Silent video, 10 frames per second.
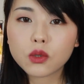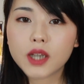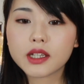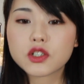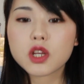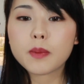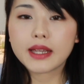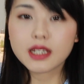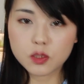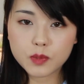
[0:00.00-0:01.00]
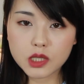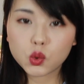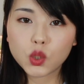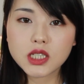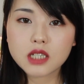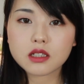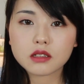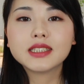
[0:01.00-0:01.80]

的话呢，这把也是比较推荐的。